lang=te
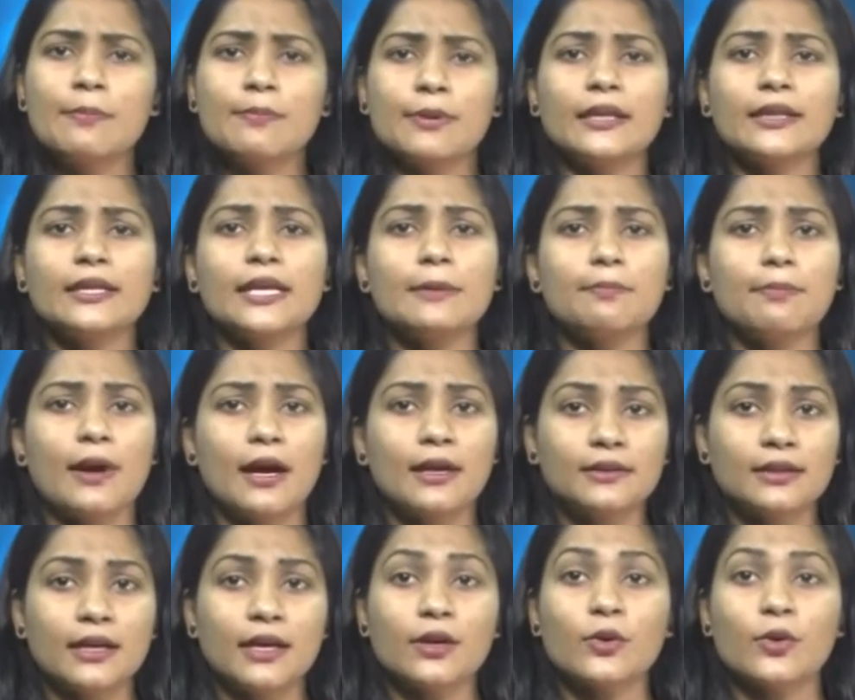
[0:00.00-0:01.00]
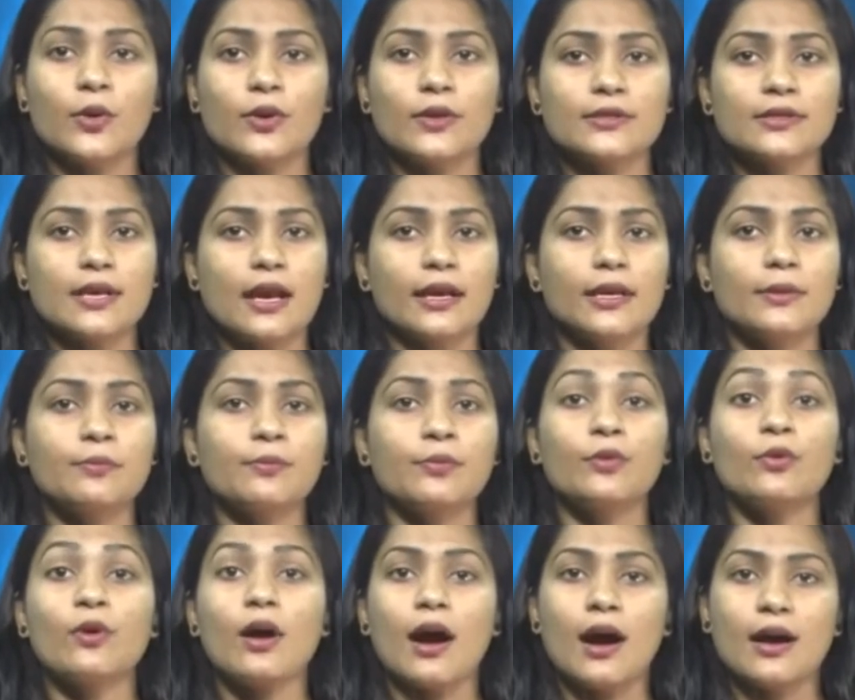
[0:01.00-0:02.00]
ప్రతి పాత్ర
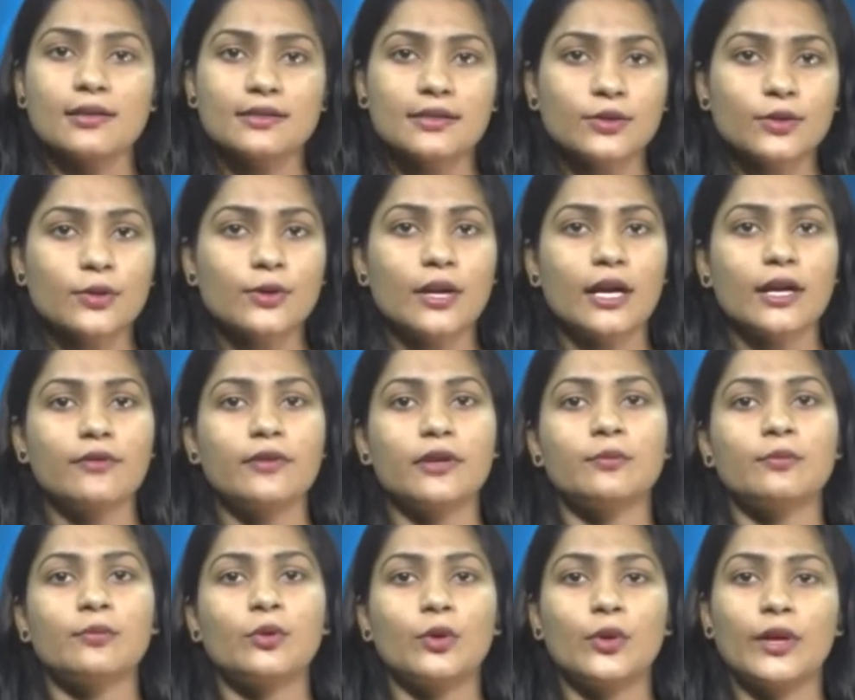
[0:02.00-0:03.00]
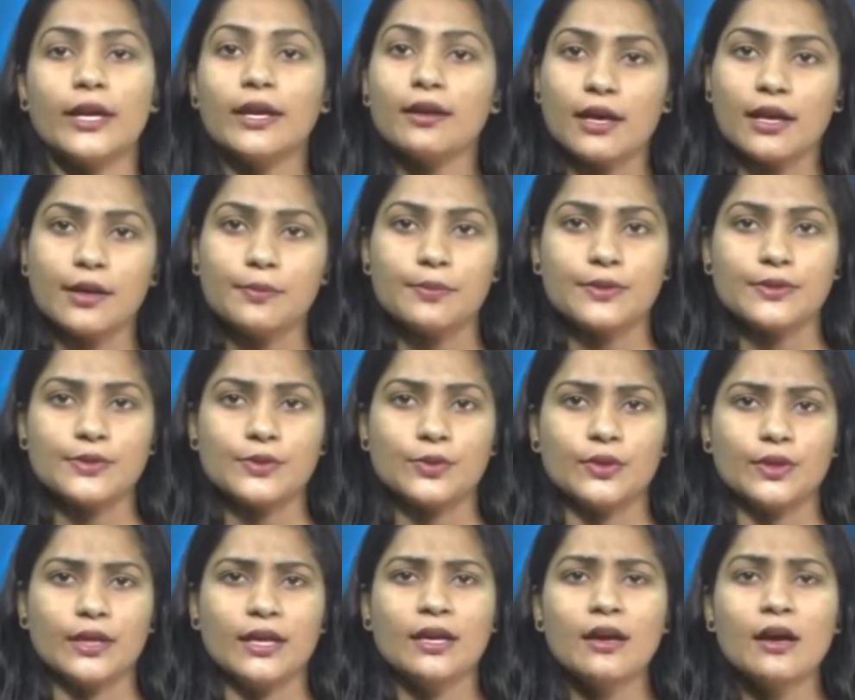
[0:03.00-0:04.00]
కొనసాగింపు ఆశతో నడవడంలోనే
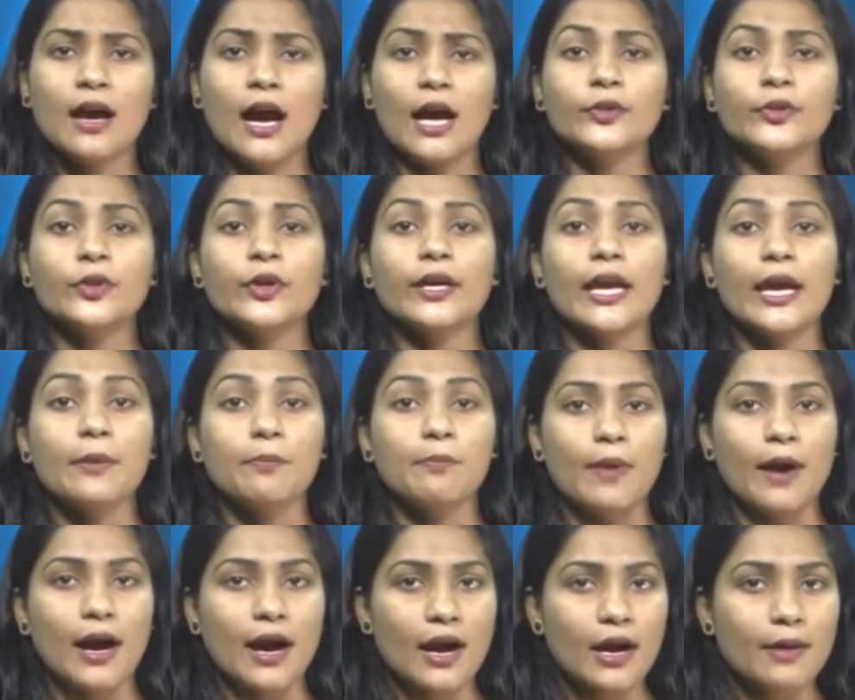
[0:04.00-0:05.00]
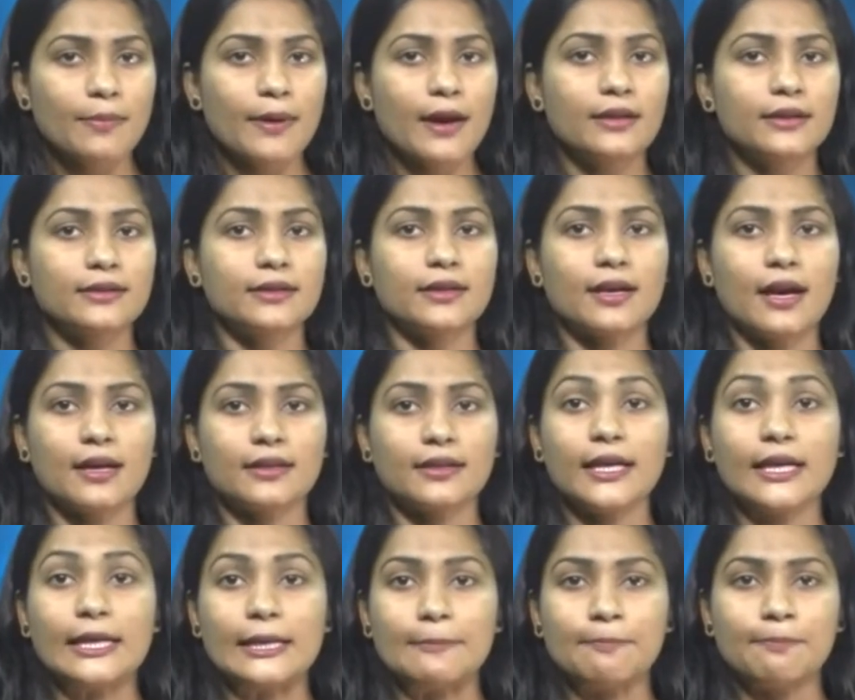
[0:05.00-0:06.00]
కనిపిస్తుంది అందుకే మహాభారత గాథ
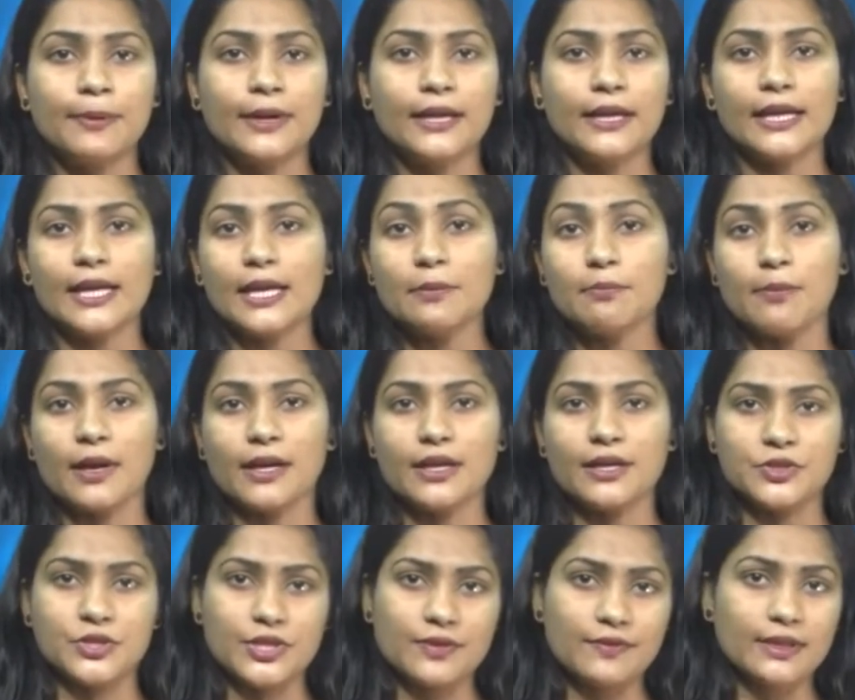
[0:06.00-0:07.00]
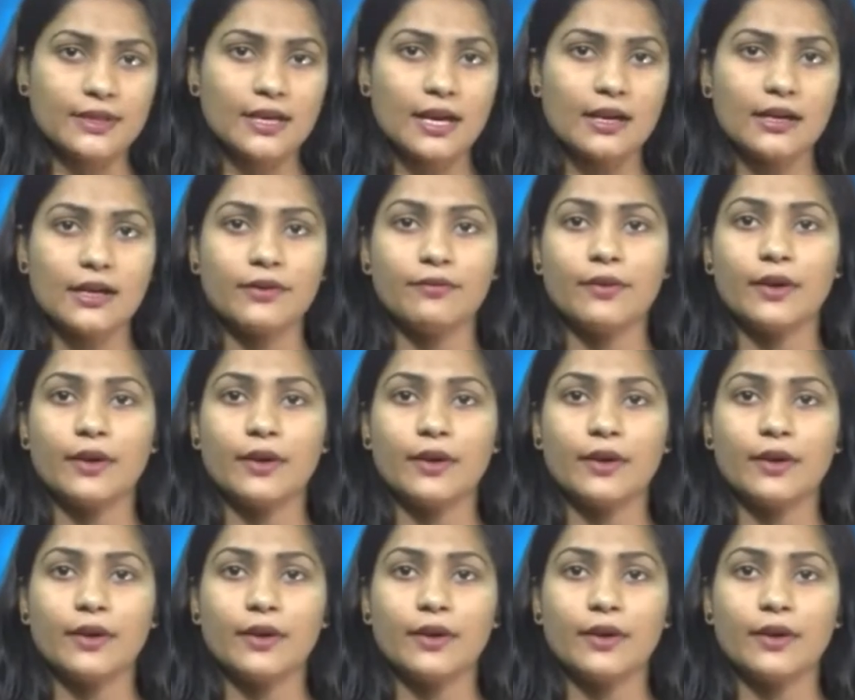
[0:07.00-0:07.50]
ఇప్పటికీ మన జీవితాలని